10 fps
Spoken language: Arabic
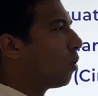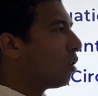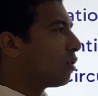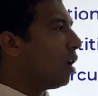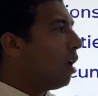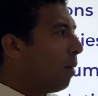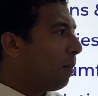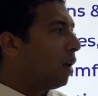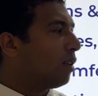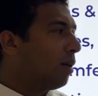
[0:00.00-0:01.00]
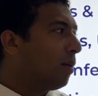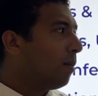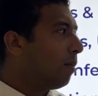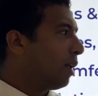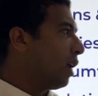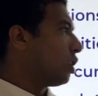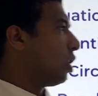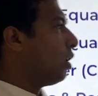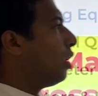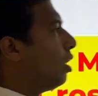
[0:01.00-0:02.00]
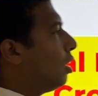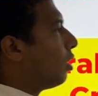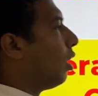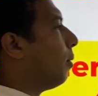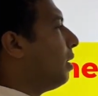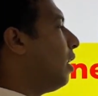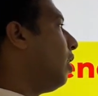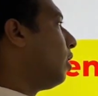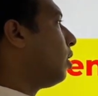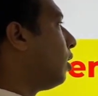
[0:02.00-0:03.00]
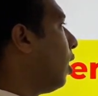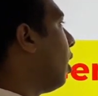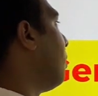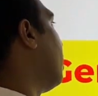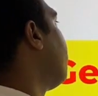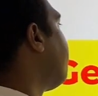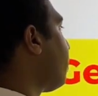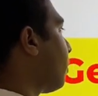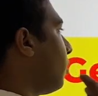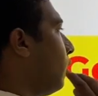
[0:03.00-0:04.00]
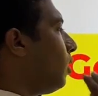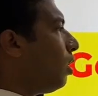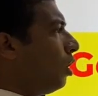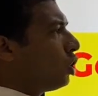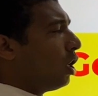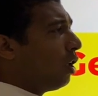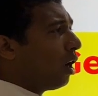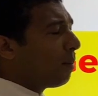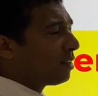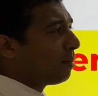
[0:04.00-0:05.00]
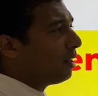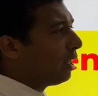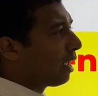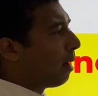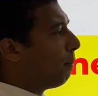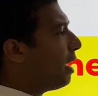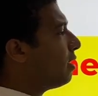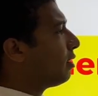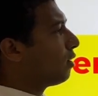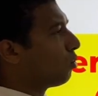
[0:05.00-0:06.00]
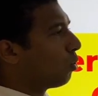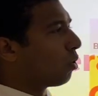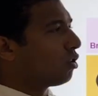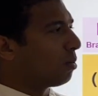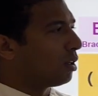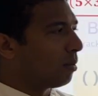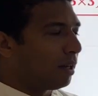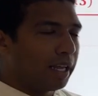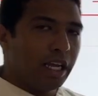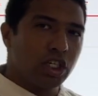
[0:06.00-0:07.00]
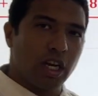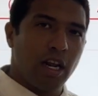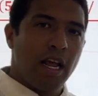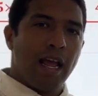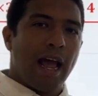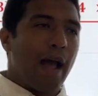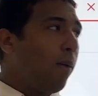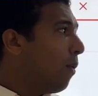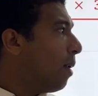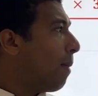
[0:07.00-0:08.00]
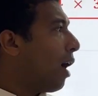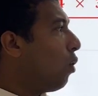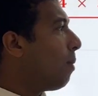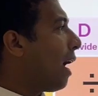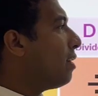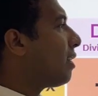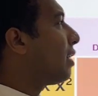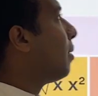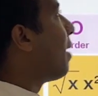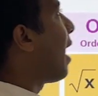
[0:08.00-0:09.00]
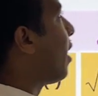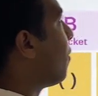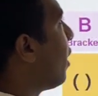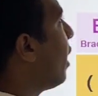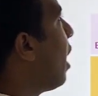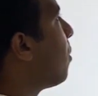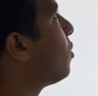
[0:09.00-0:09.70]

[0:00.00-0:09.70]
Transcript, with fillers: والكروس مالتيبليكيشن يلا بينا يلا بينا جنرال ماثيماتيكال بيزكس وكروس مالتيبليكيشن اول معلومه عايزك تبقى عارفها ايه يا